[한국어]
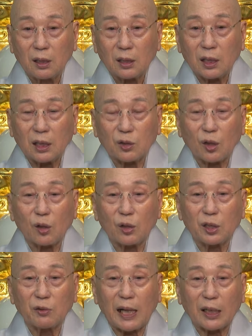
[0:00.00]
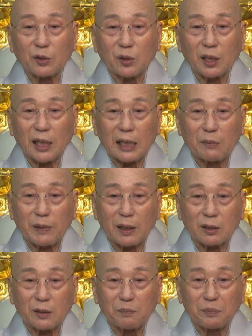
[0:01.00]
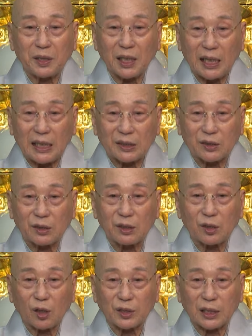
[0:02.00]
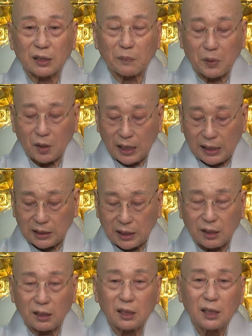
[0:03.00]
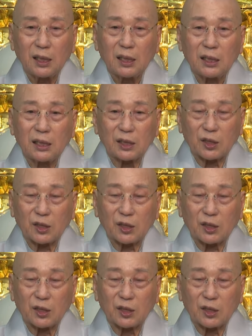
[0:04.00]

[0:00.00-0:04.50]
그 떨거지 왕족이라 할 만큼 비하해서 역사에서 평가할 때는 이게